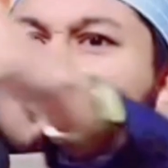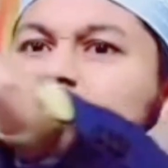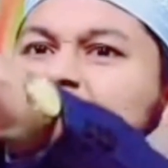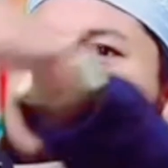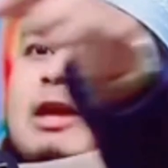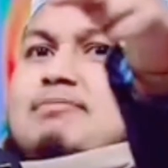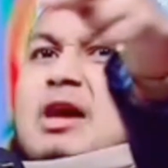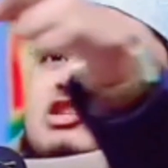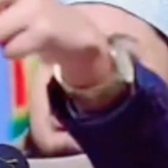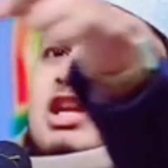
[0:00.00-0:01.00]
আর
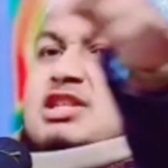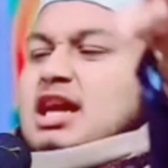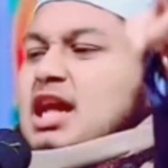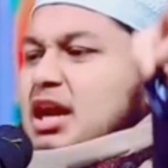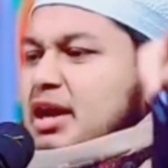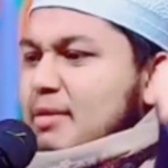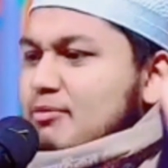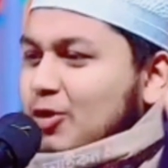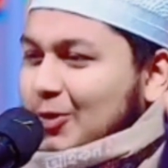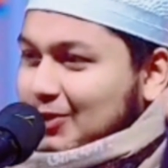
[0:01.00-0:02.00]
টিকটকে ঢুকলে শুধু তার এই
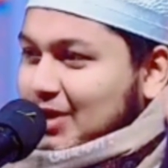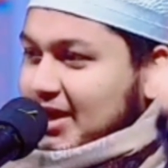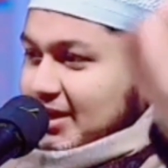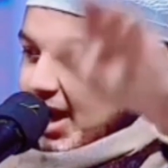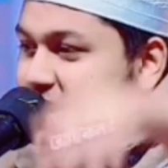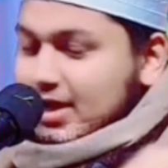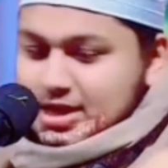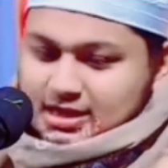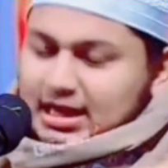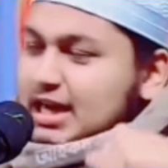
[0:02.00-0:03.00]
গানটা নিয়েই কথা
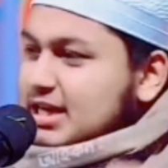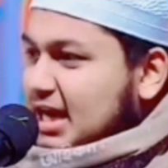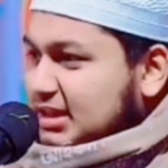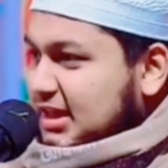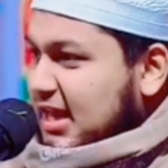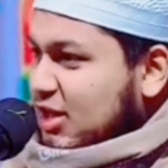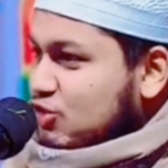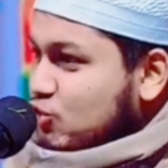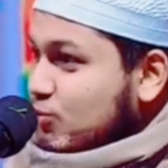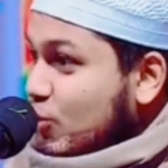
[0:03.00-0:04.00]
তাও আবার দু
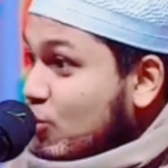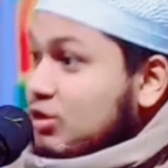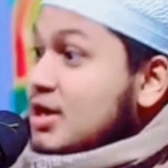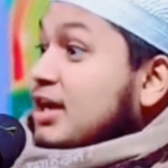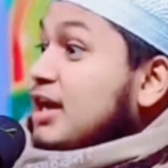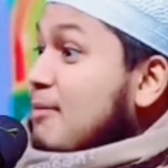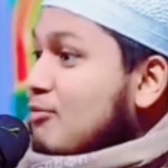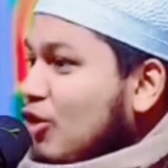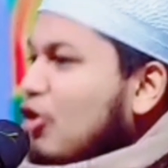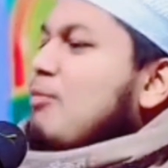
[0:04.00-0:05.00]
একজনের মুখে না সবার
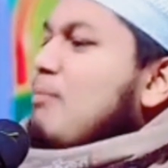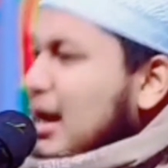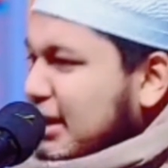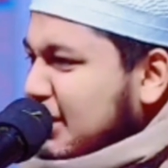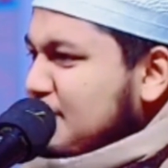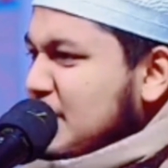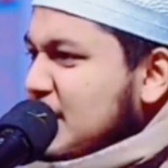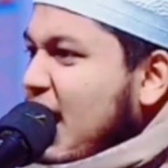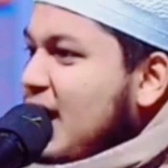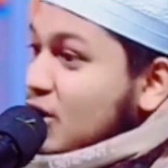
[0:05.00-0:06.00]
মুখে মানিক
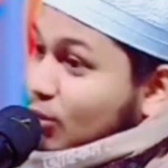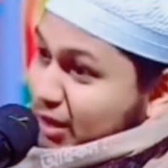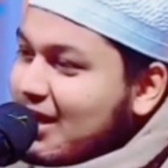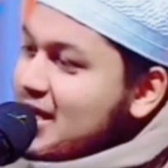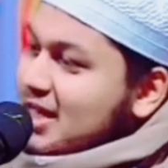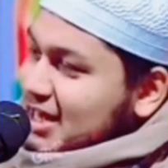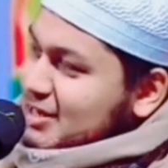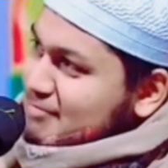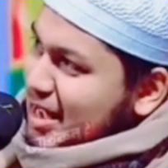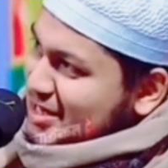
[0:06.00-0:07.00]
মিয়া অনেক
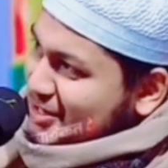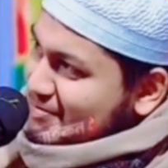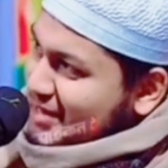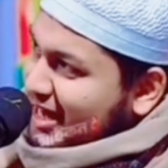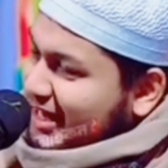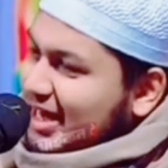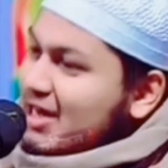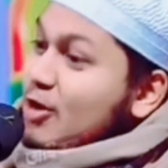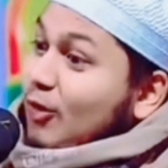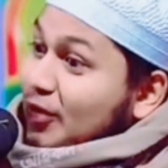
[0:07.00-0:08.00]
বেইমানিক মিয়াকে
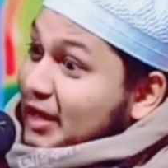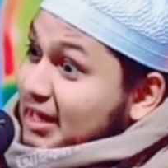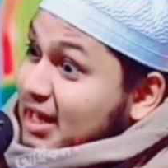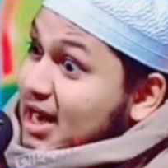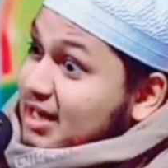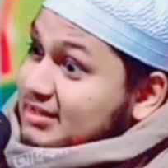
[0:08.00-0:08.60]
অনেক আগ